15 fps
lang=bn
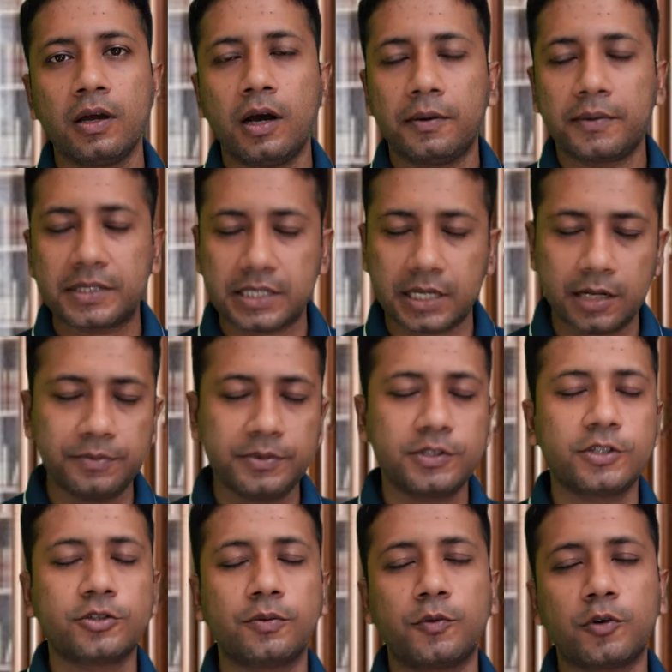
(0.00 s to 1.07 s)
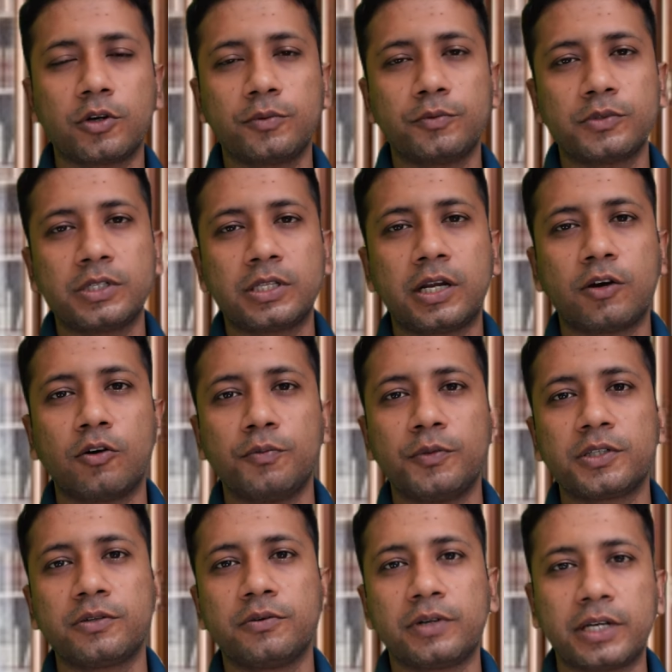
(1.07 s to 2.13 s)
আমরা যারা বিজনেস সম্পর্কে বুঝি তারা কম
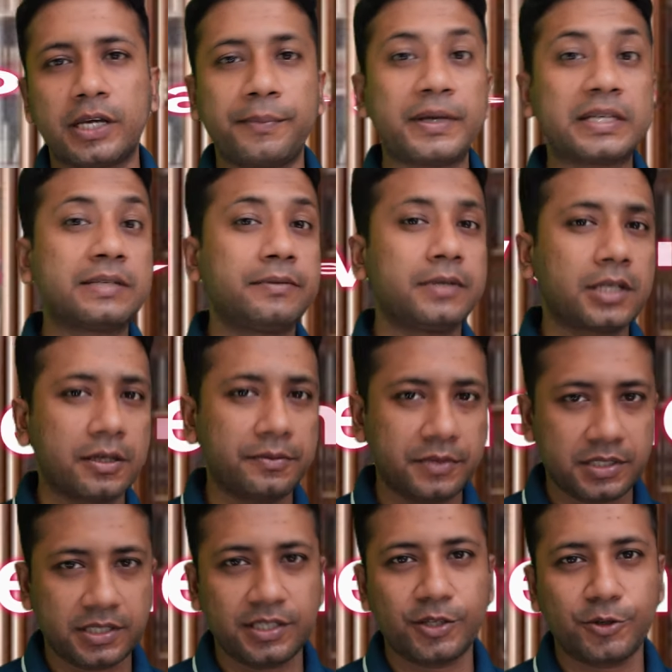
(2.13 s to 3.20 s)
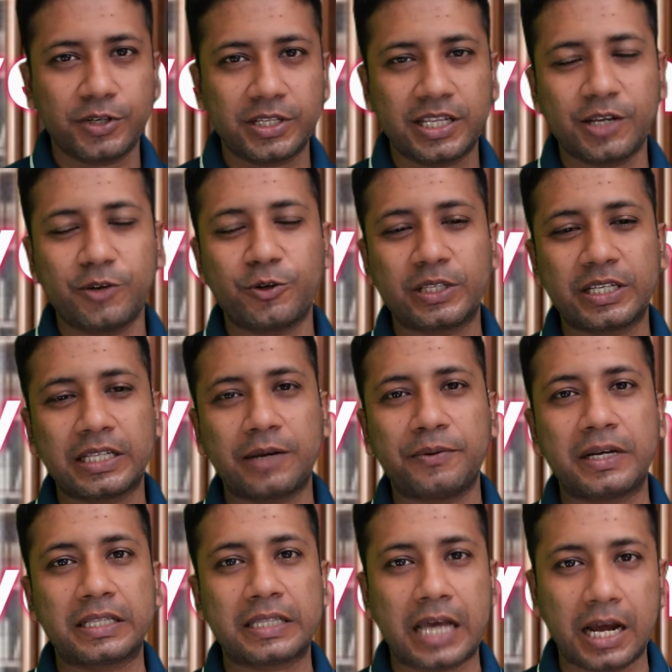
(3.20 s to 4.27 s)
বেশি অনেকেই প্যাসিভ ইনকাম নিয়ে চিন্তা করে থাকি অর্থাৎ
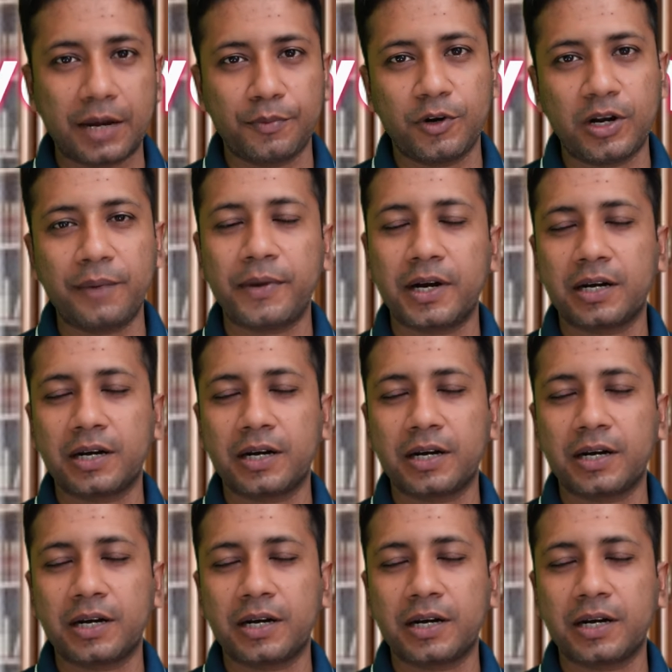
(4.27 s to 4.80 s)
আমরা থাকবো না বাট